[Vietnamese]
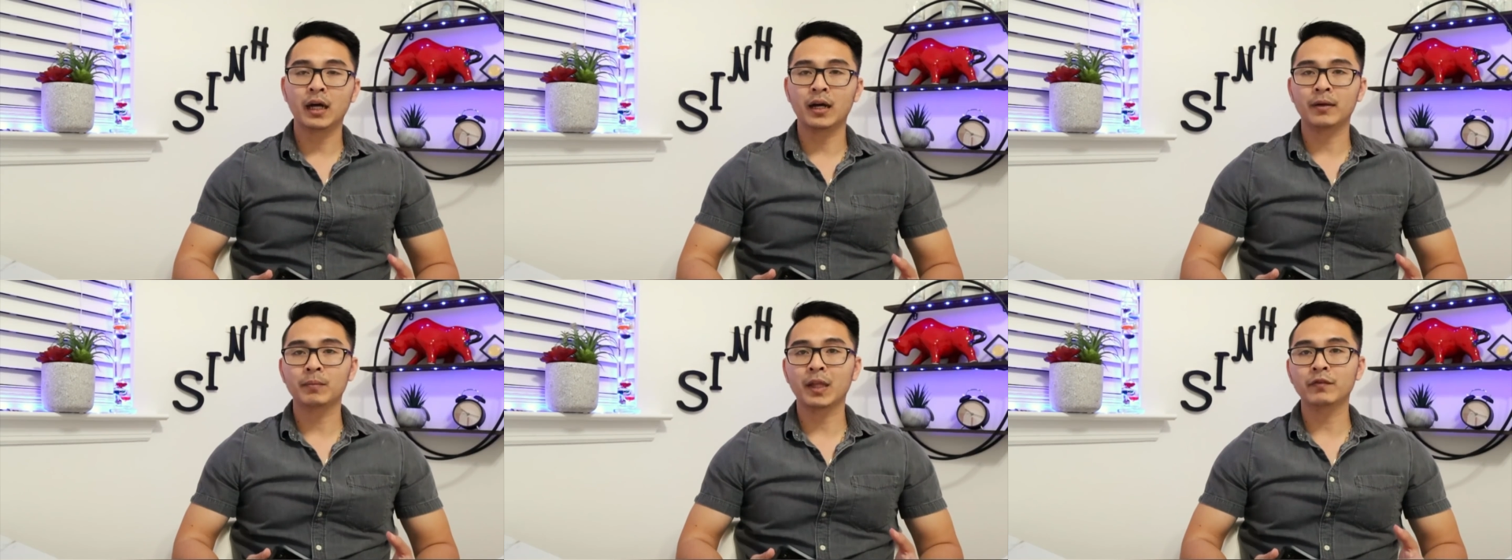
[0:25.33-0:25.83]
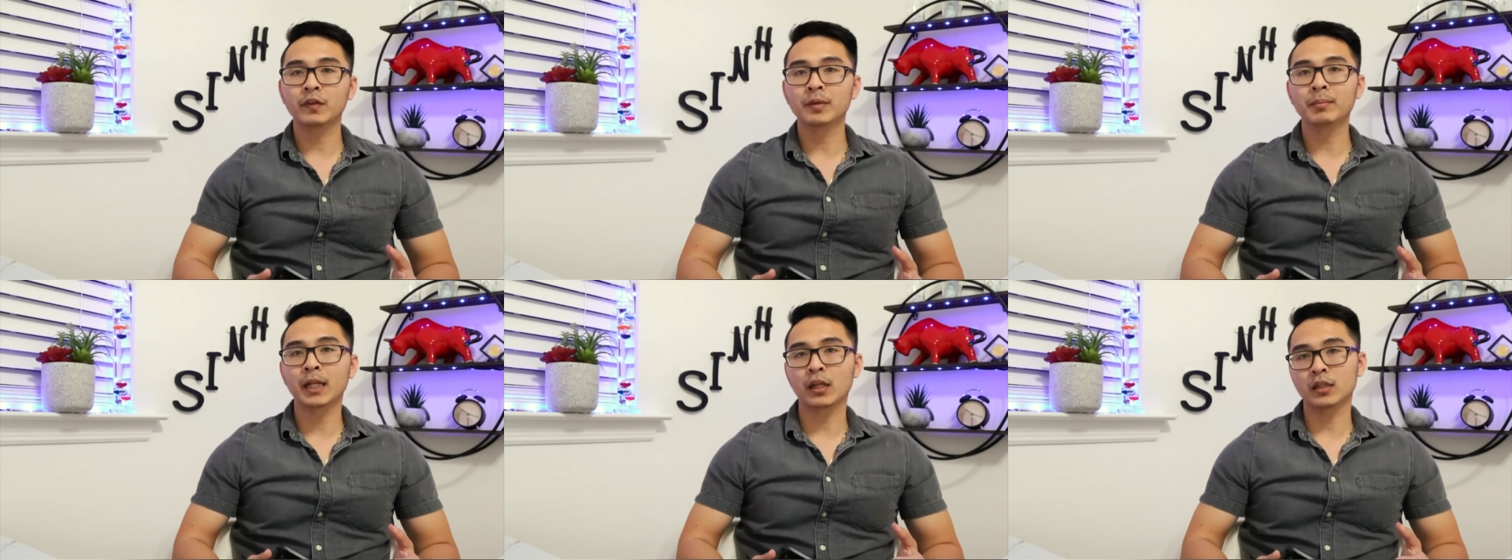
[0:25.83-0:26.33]
Uh, tại vì
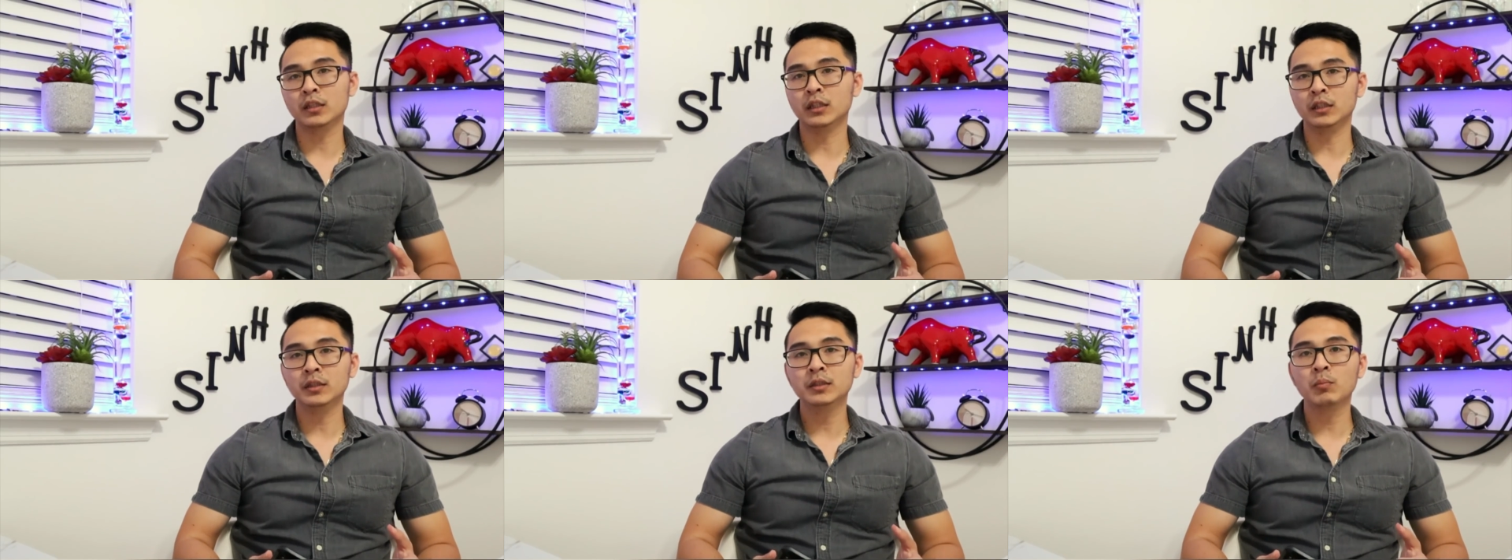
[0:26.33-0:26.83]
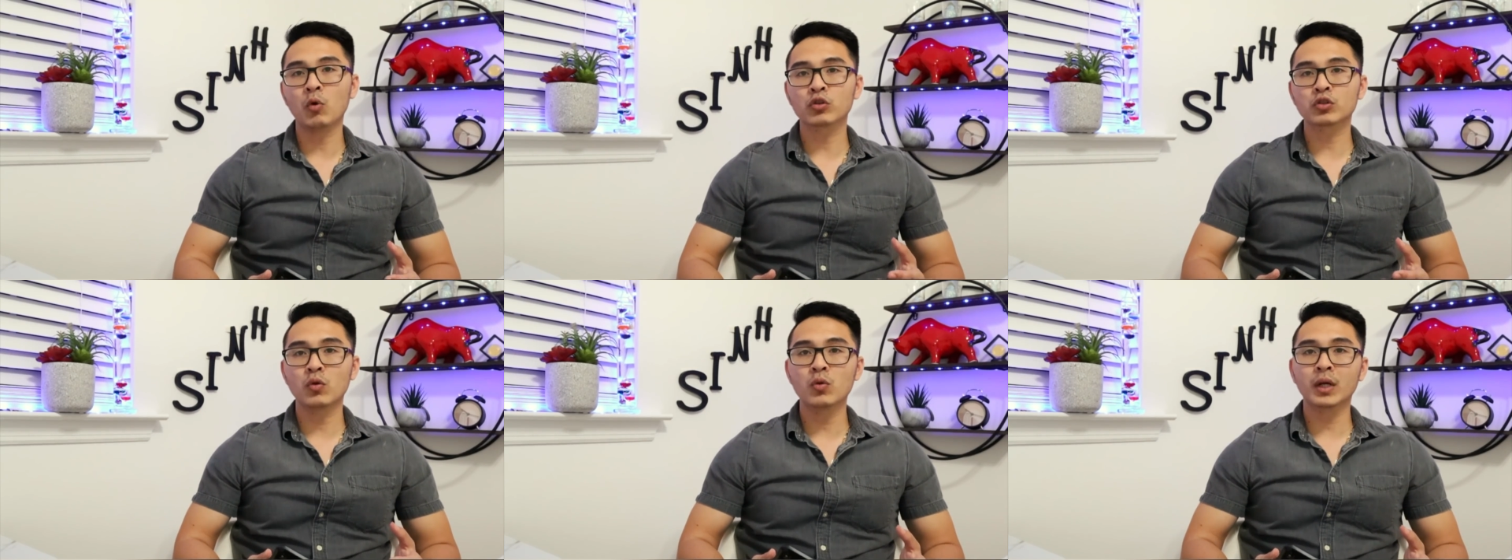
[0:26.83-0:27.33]
mình giữ một
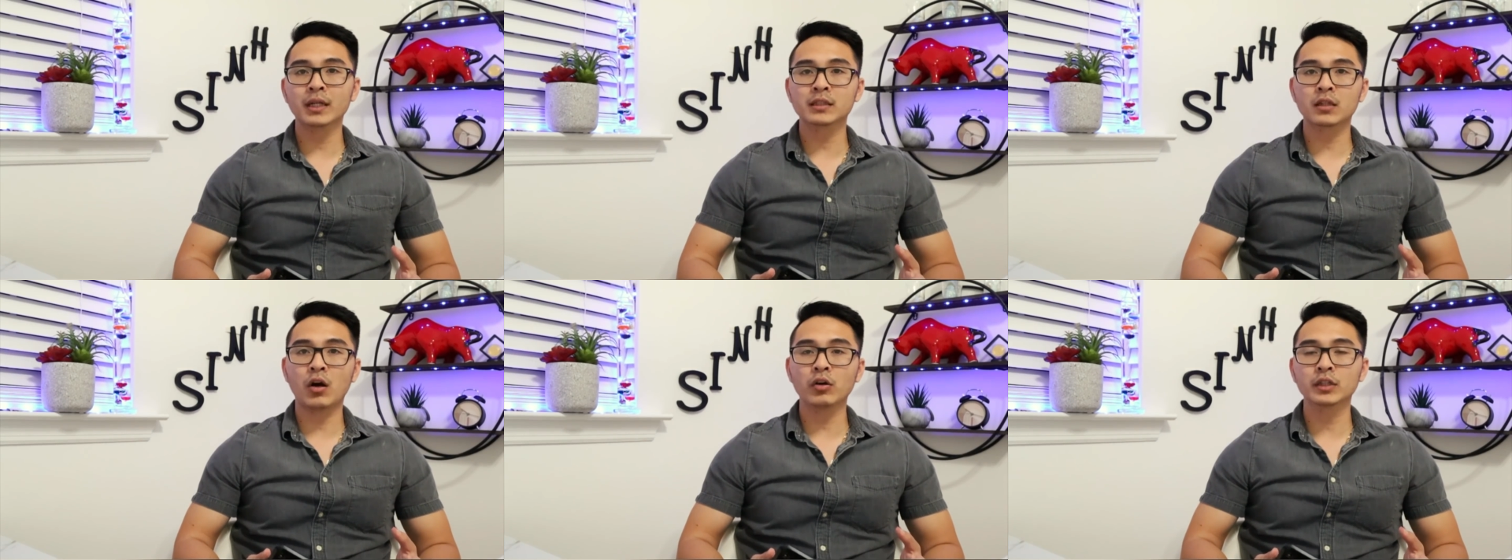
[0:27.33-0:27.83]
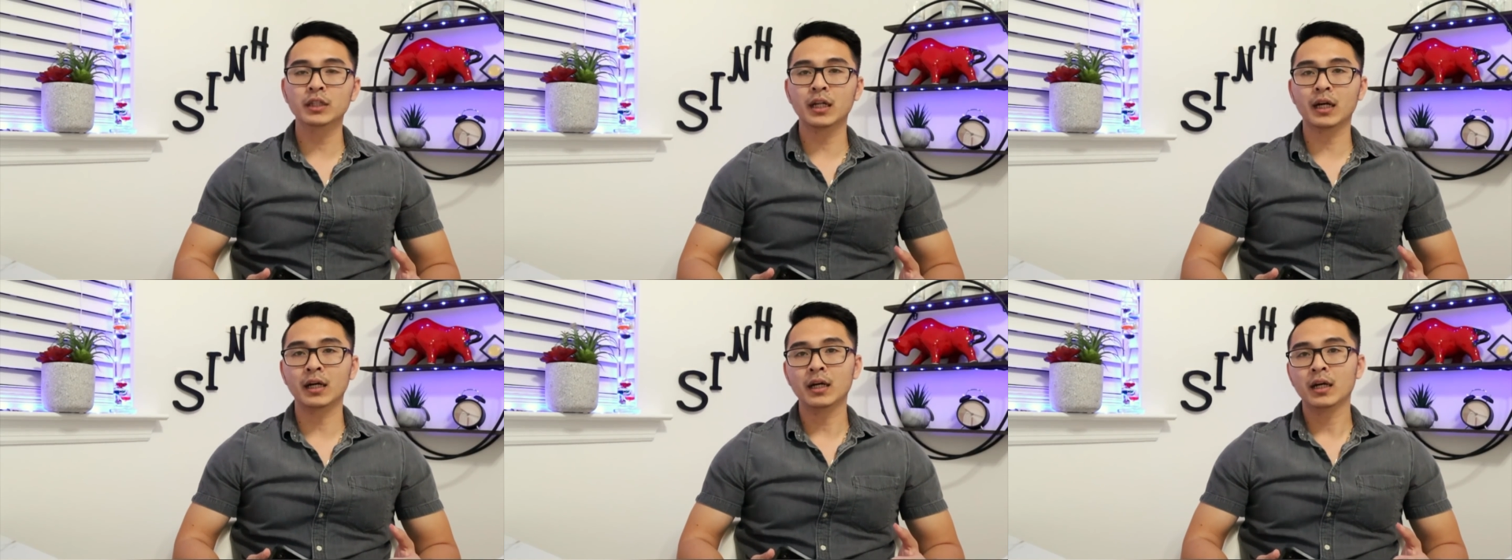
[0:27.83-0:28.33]
số cái stock như
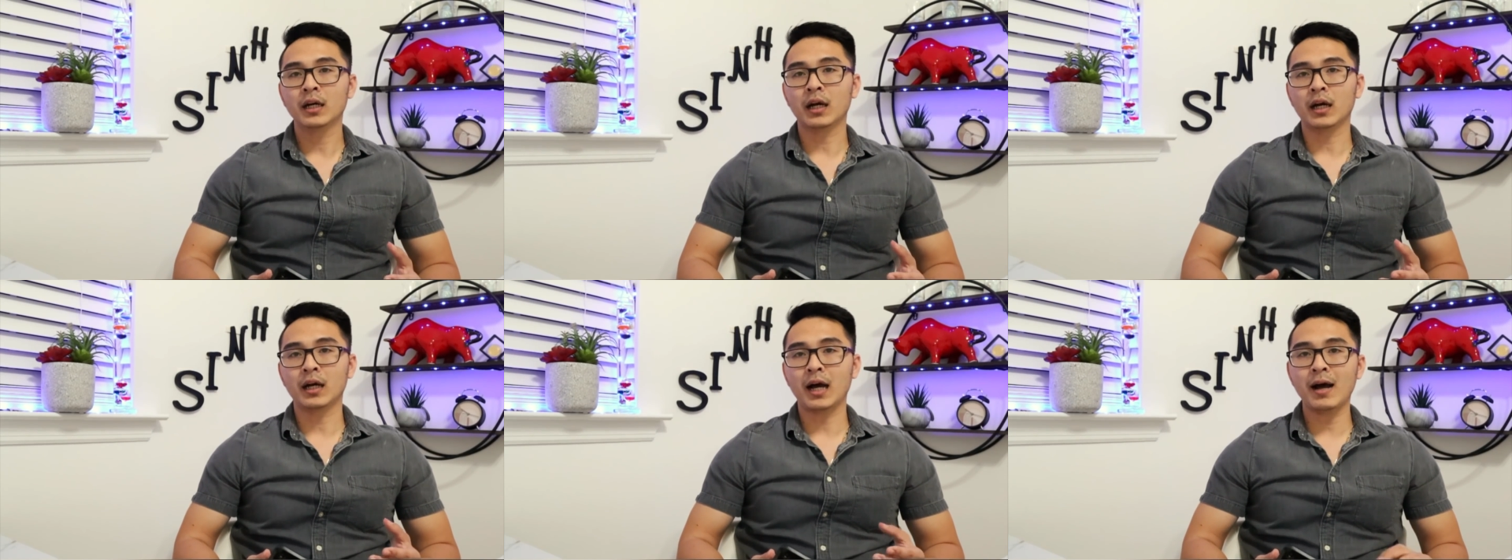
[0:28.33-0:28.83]
là uh,